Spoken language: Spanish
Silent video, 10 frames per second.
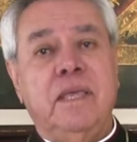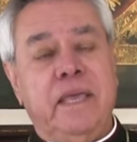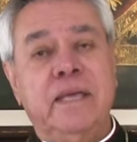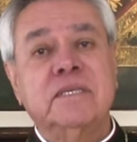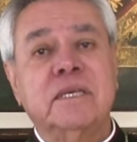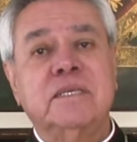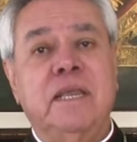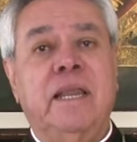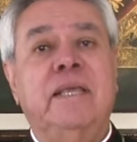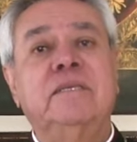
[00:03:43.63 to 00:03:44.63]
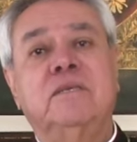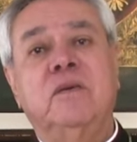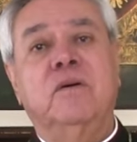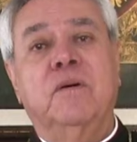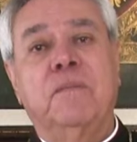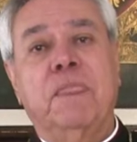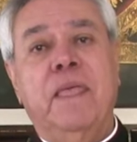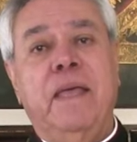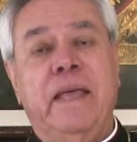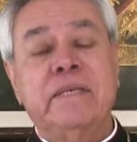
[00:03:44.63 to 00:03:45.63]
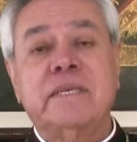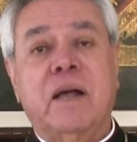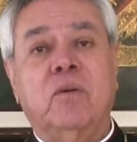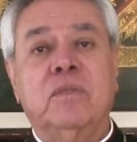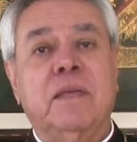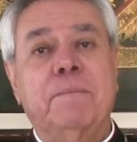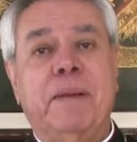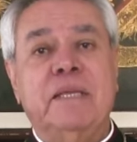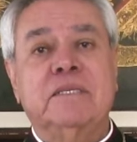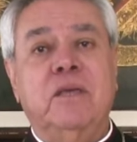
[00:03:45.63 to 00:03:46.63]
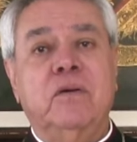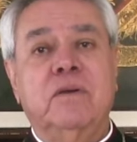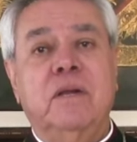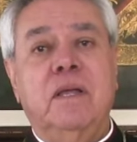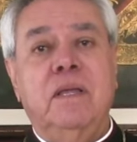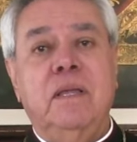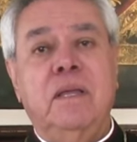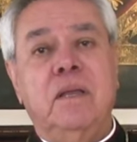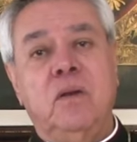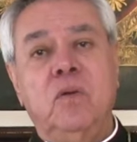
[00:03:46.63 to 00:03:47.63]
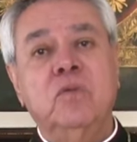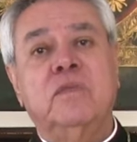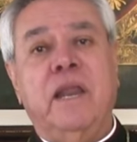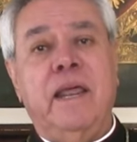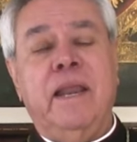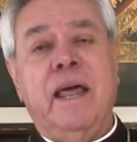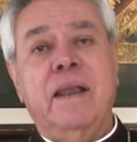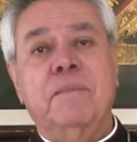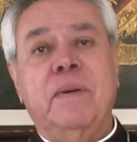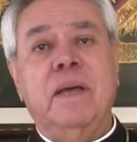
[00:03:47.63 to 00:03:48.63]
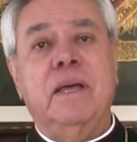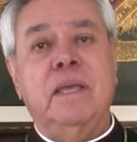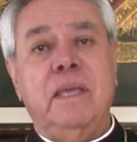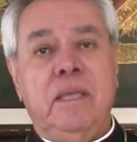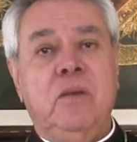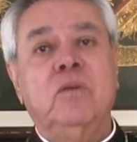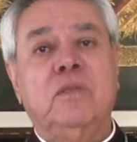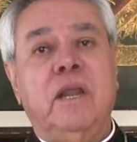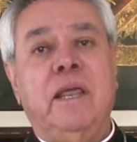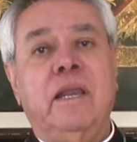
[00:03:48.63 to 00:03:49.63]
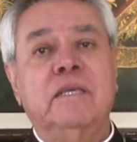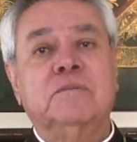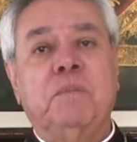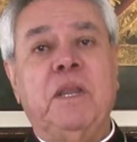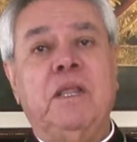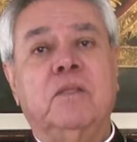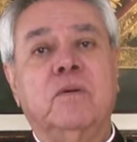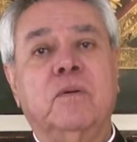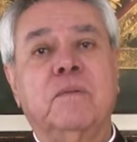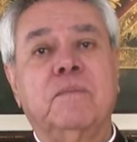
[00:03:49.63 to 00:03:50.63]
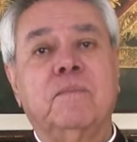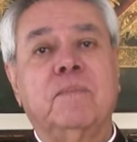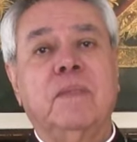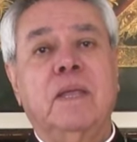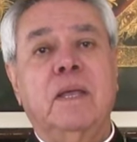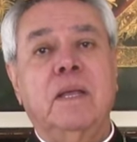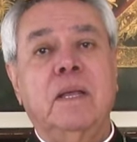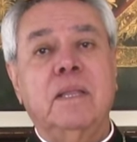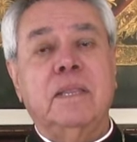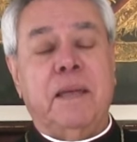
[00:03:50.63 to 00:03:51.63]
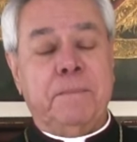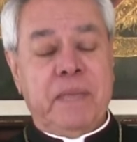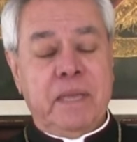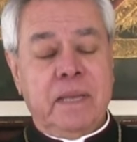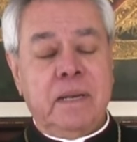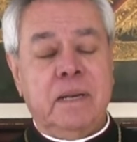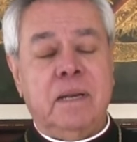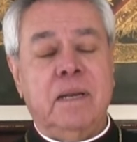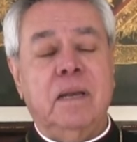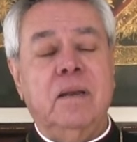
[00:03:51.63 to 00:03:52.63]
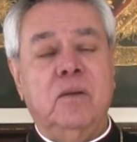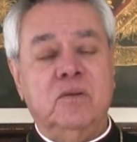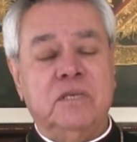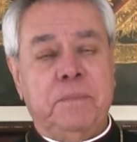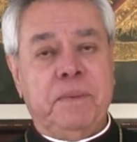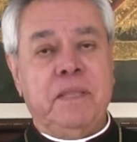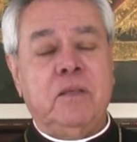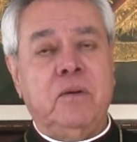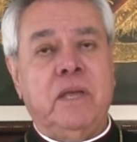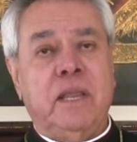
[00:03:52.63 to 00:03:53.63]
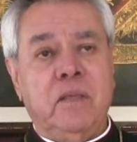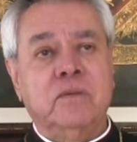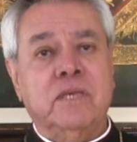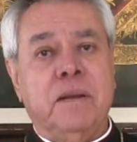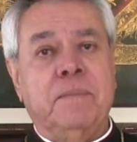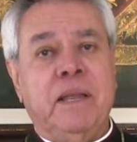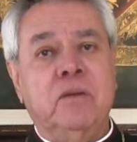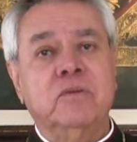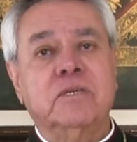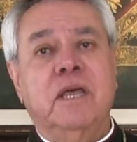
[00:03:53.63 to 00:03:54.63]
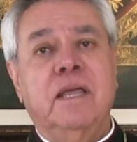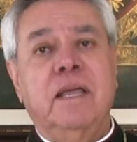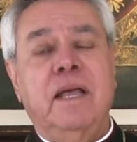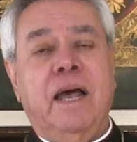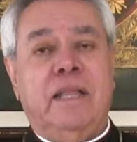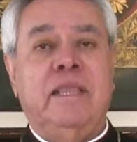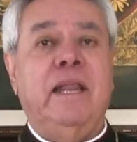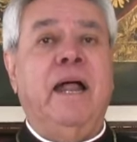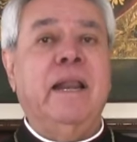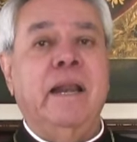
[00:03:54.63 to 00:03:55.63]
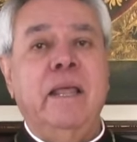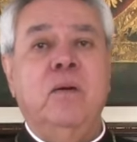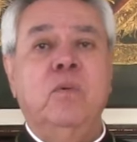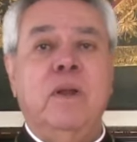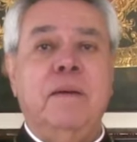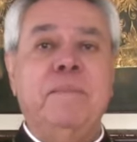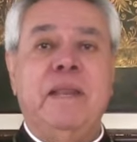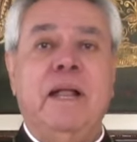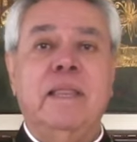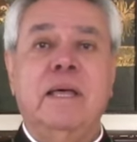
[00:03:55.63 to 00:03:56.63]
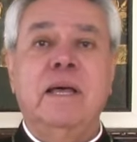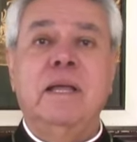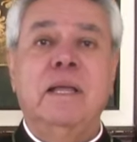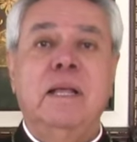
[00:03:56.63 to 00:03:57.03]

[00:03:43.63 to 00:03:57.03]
y ese silencio, esa contemplación nutre el alma y nutre el espíritu. También los invito, queridos hermanos, a tirarle una mirada